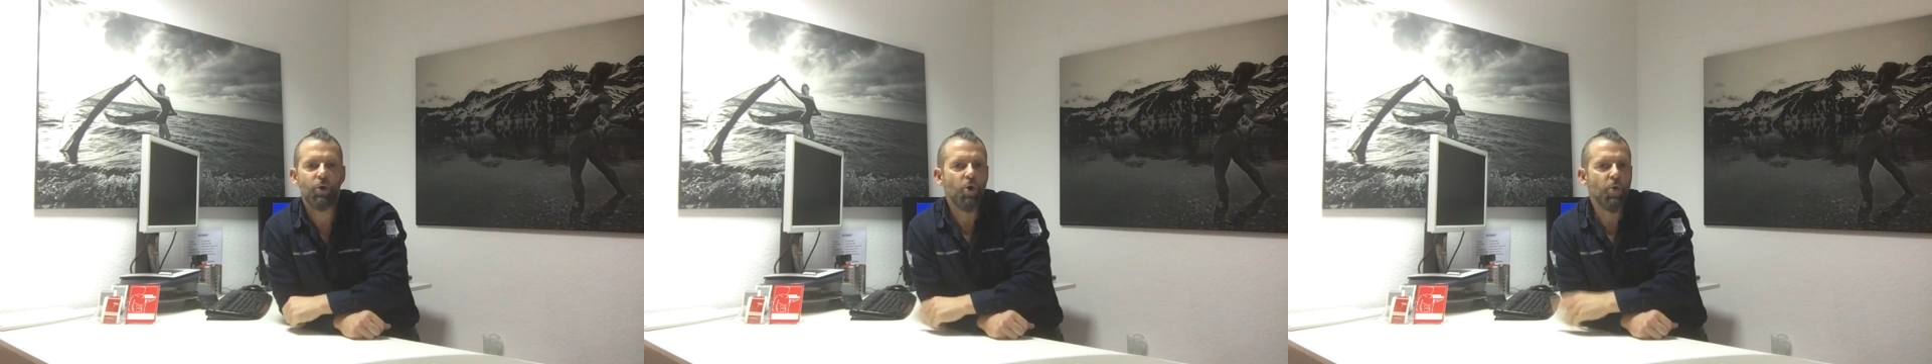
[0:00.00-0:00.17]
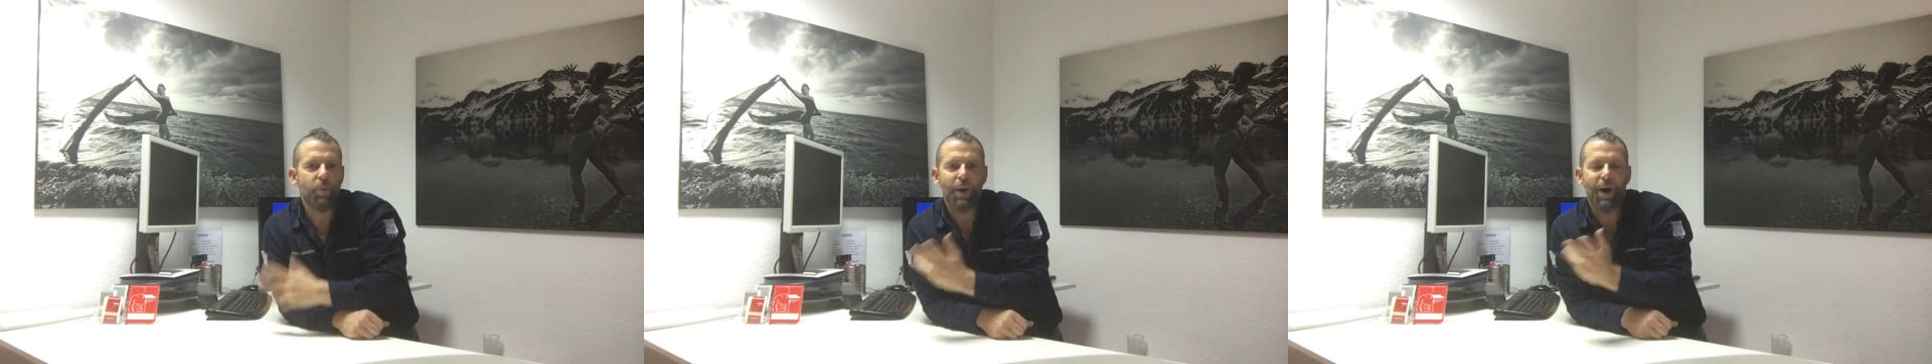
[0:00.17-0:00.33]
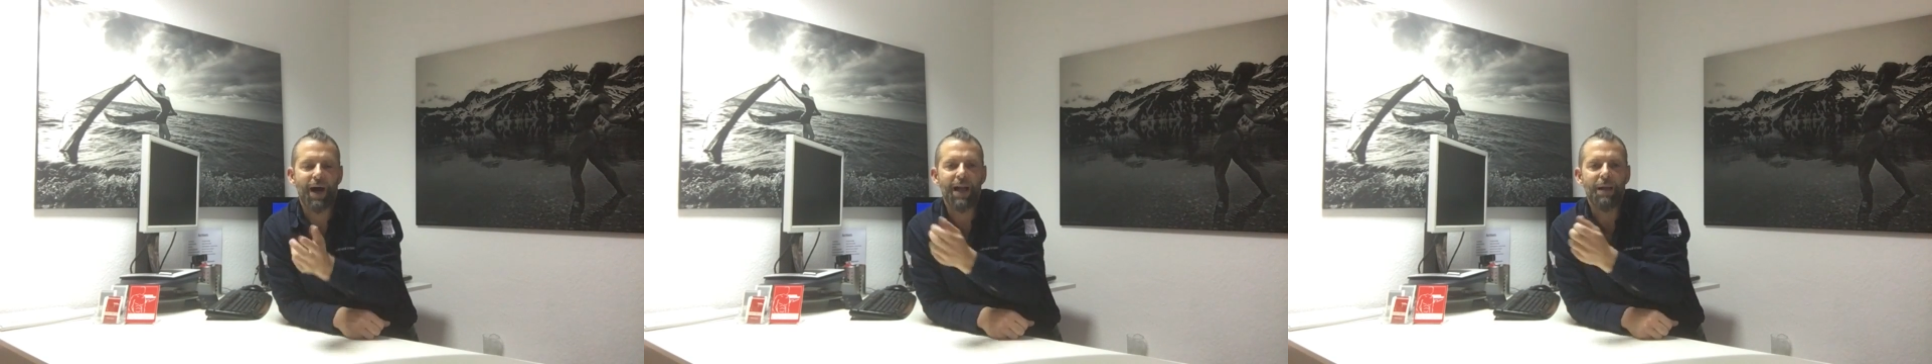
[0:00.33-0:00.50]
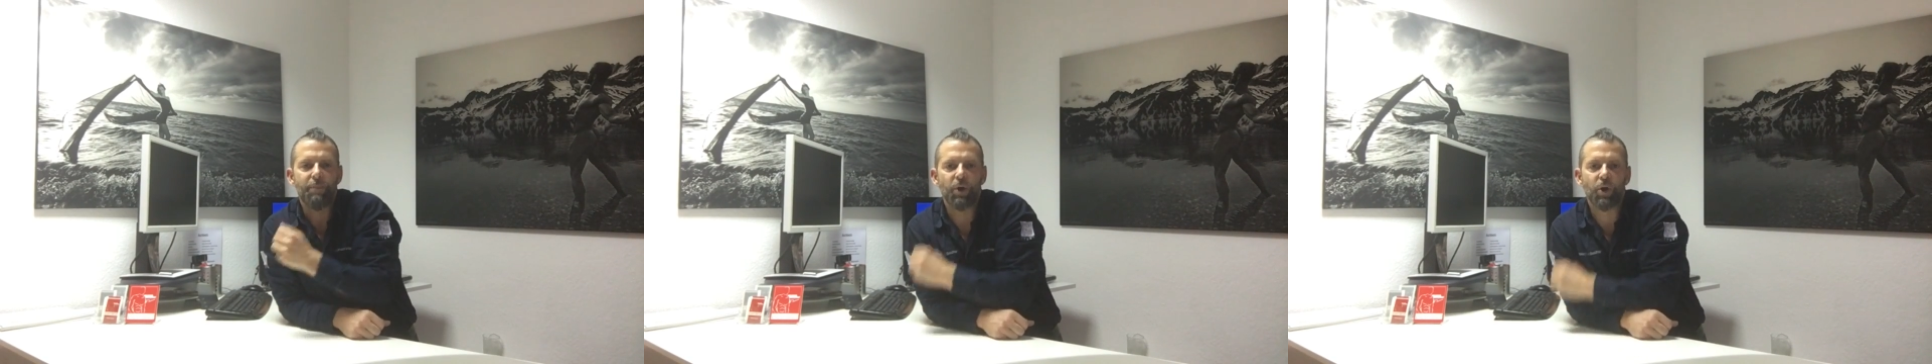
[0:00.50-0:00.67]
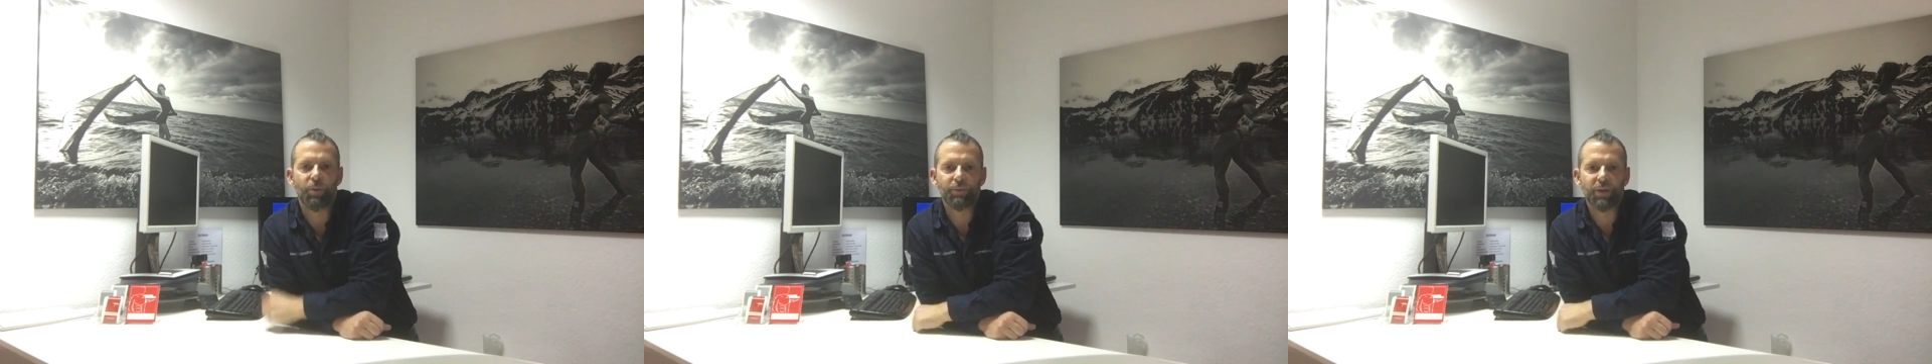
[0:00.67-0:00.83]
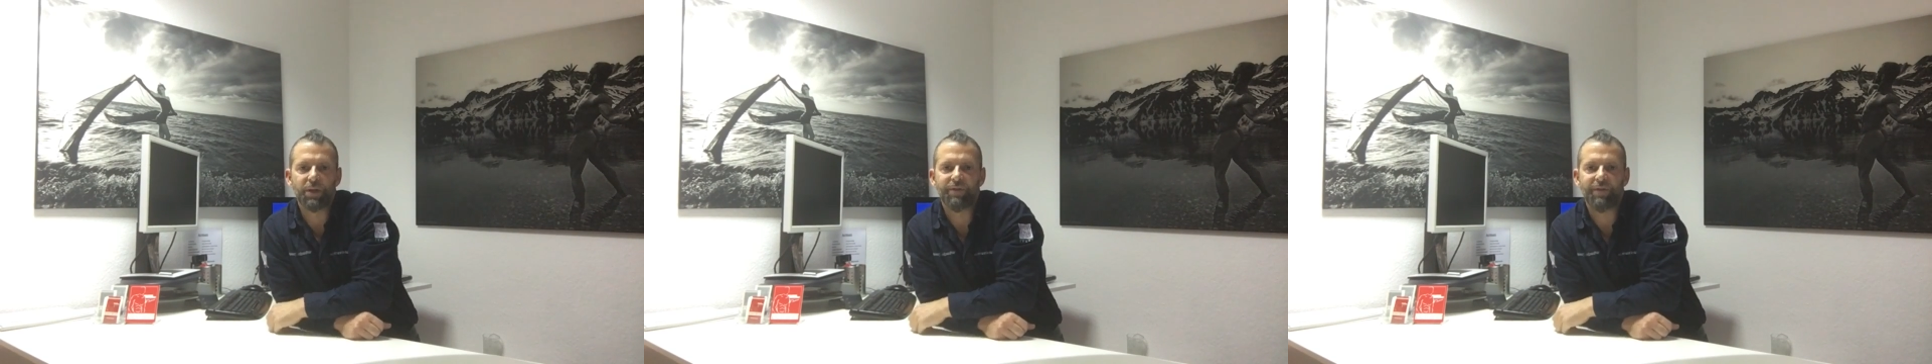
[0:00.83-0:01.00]
Überall
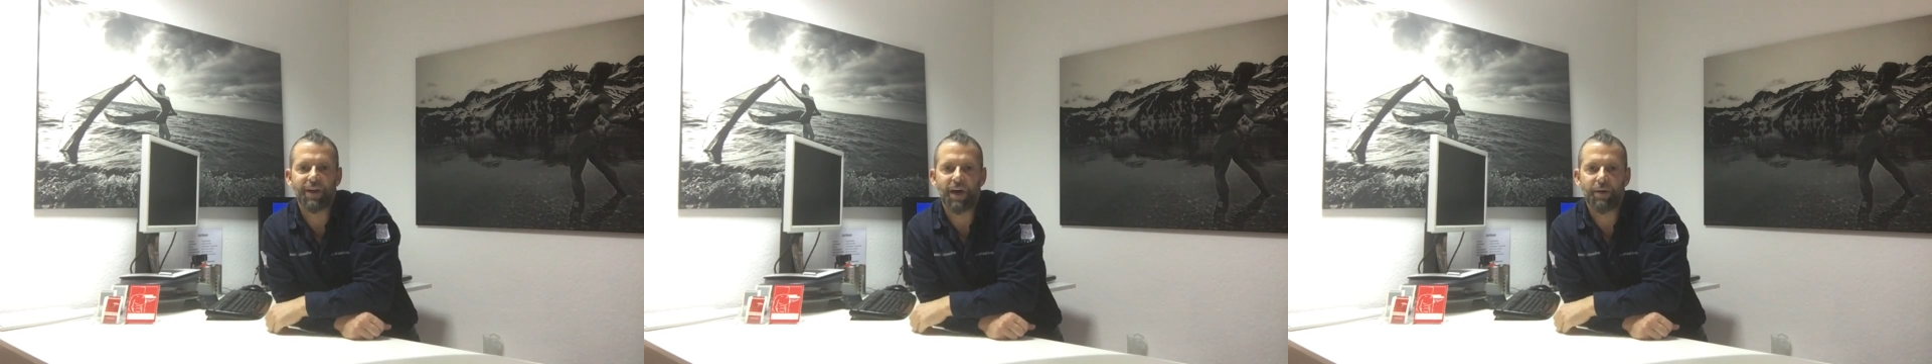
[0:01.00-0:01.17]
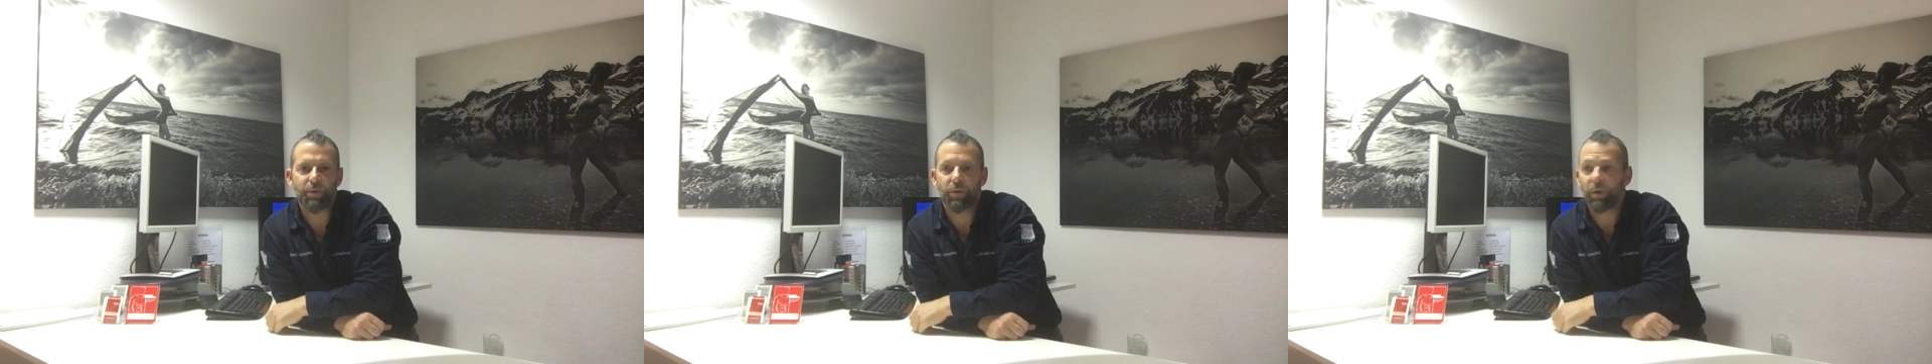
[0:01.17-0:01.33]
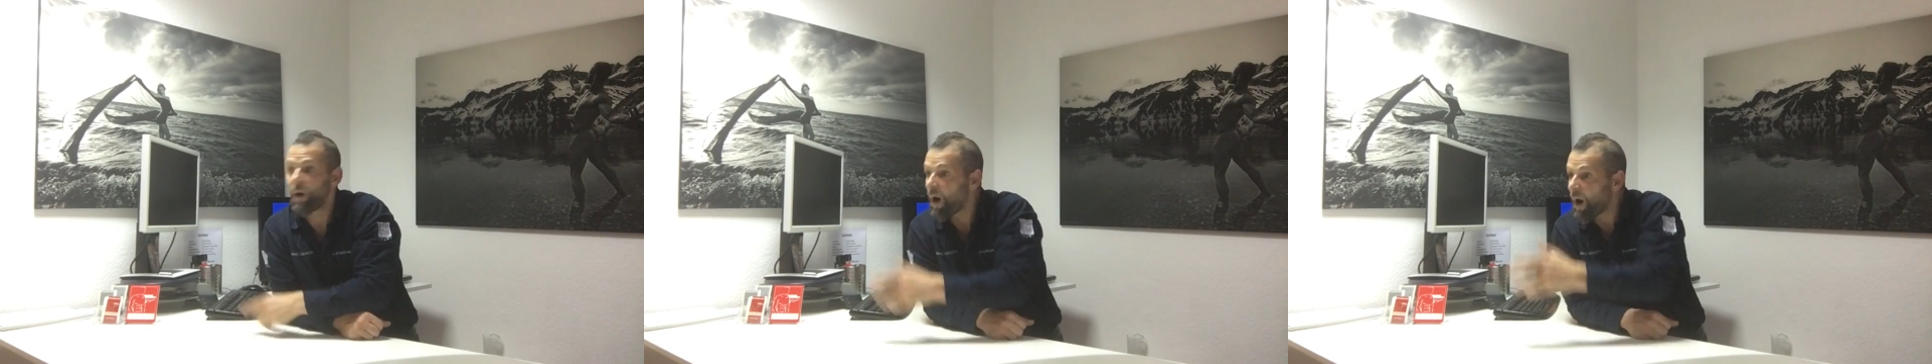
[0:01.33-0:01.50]
bekommt ihr die Werbung.